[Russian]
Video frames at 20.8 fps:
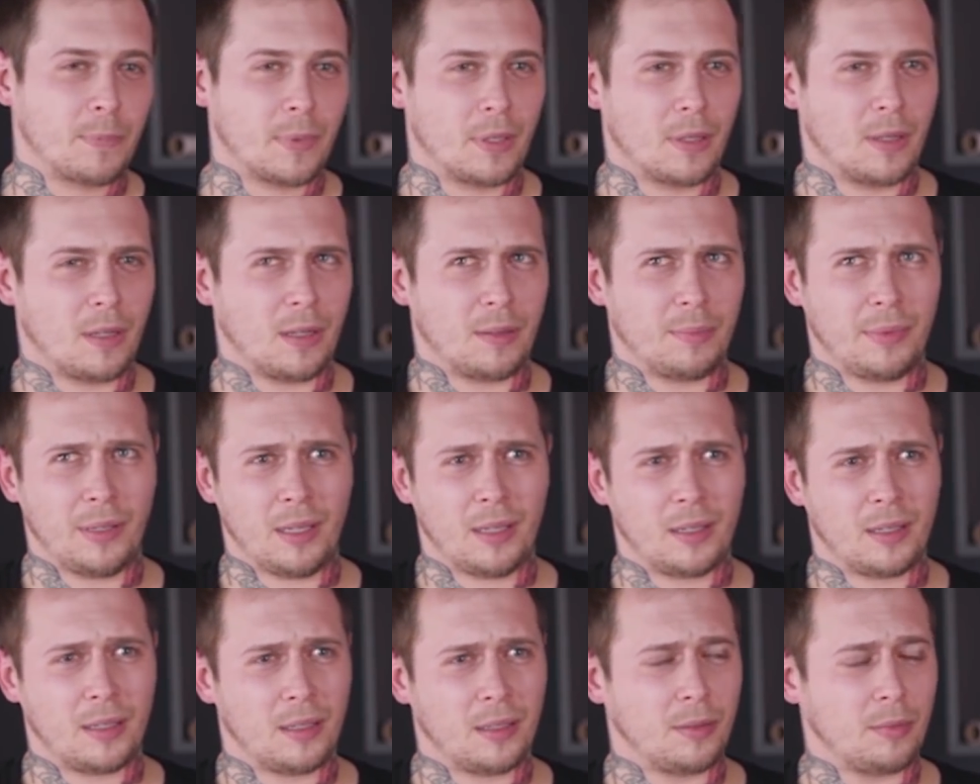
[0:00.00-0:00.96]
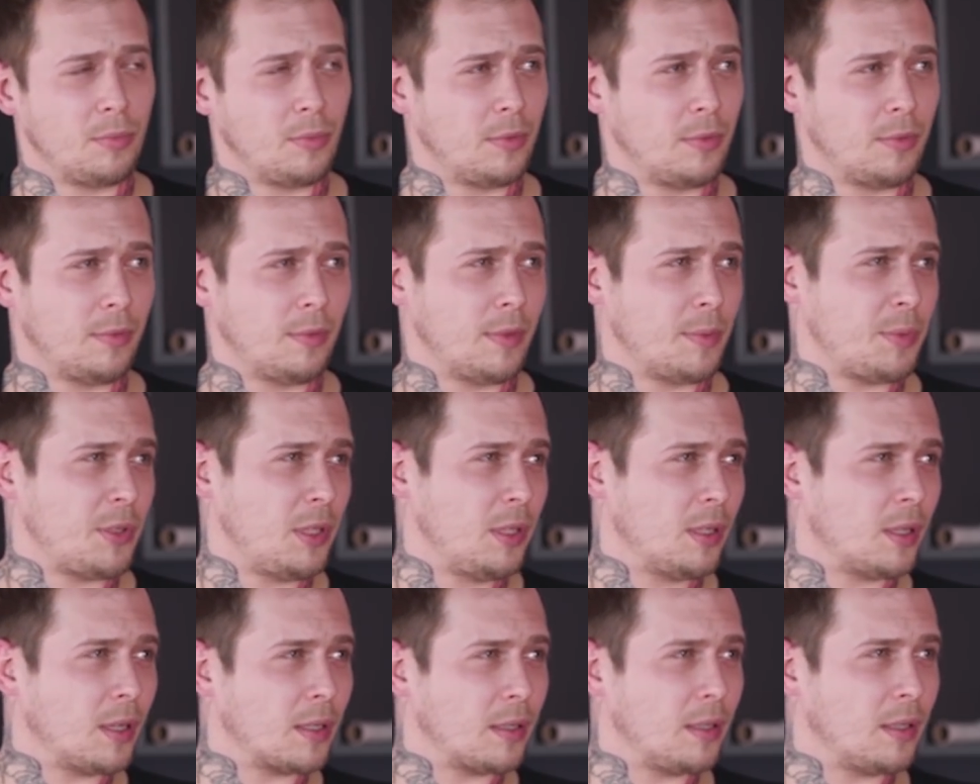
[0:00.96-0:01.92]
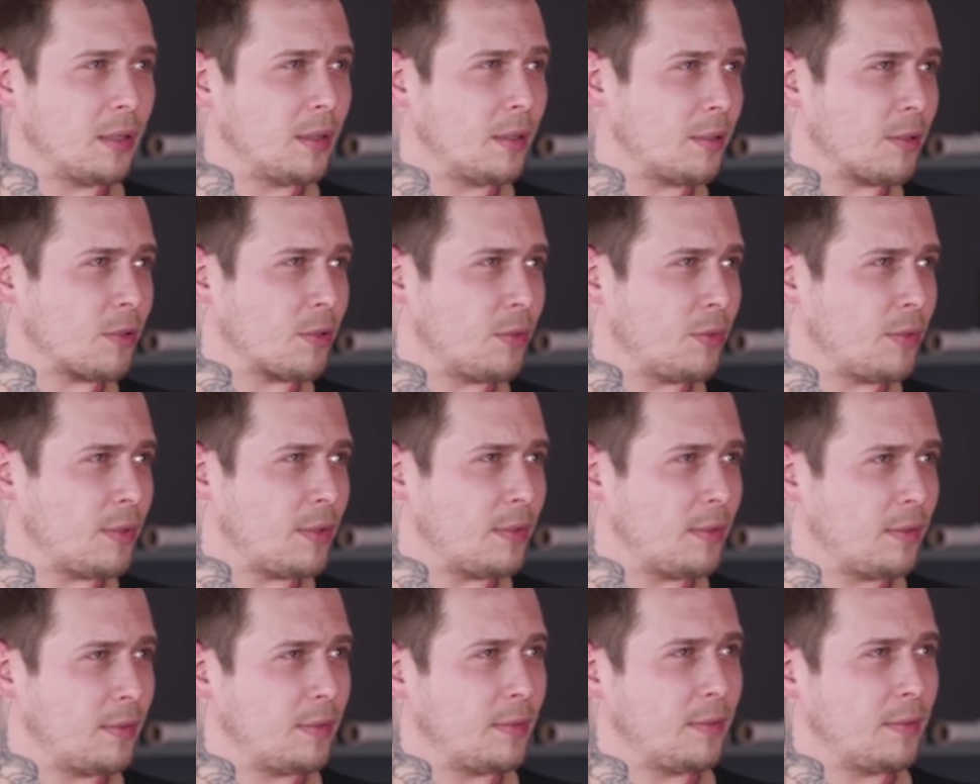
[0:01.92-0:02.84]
Ну, как бы я к этому вообще никак не отношусь.